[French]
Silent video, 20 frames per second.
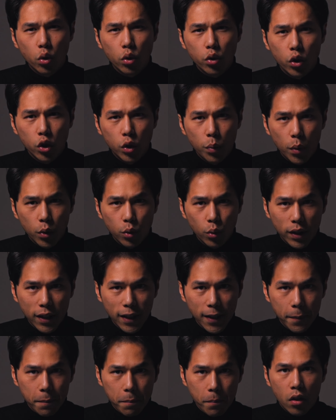chose que tu peux
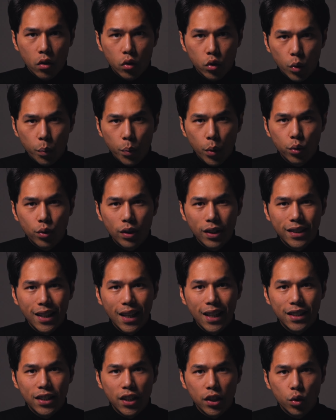noter, tu peux
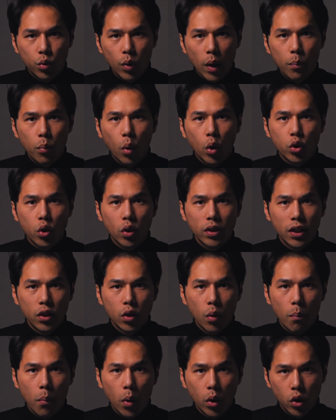utiliser les gestuels pour changer
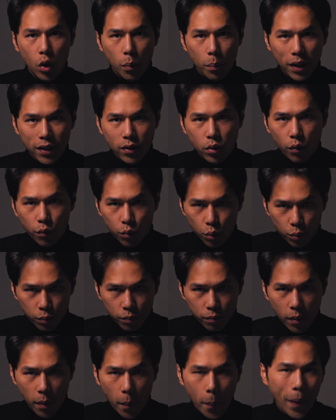de mode de prise de vue.
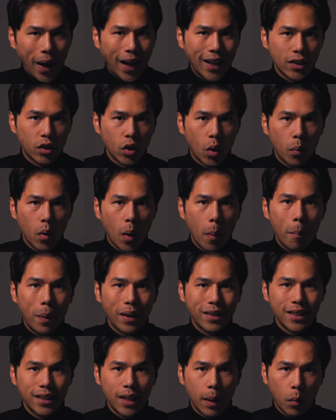Par exemple,
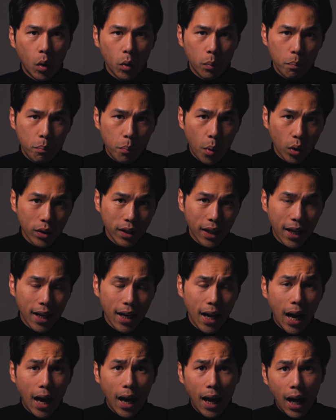passer d'un mode
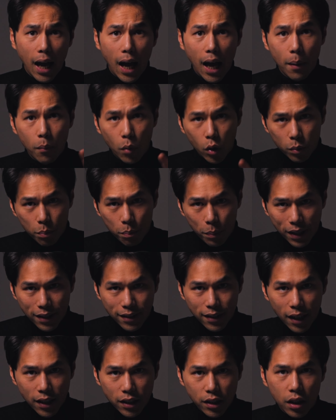portrait à un mode
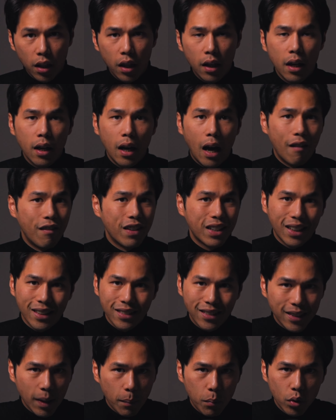paysage avec un
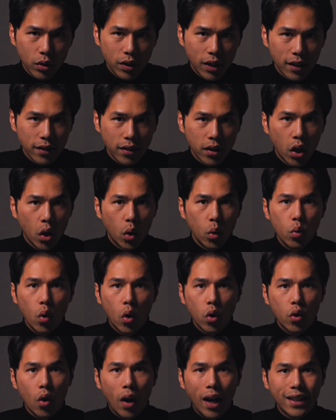simple geste ou
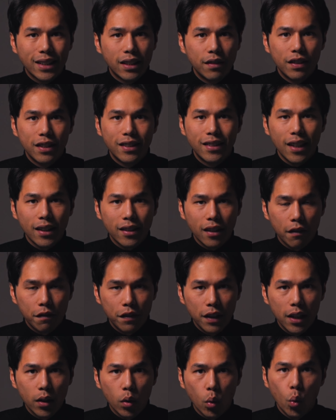encore activer certains
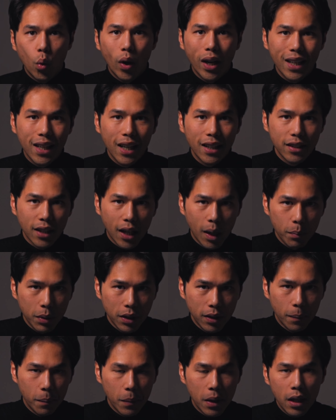filtres ou réglages rapides.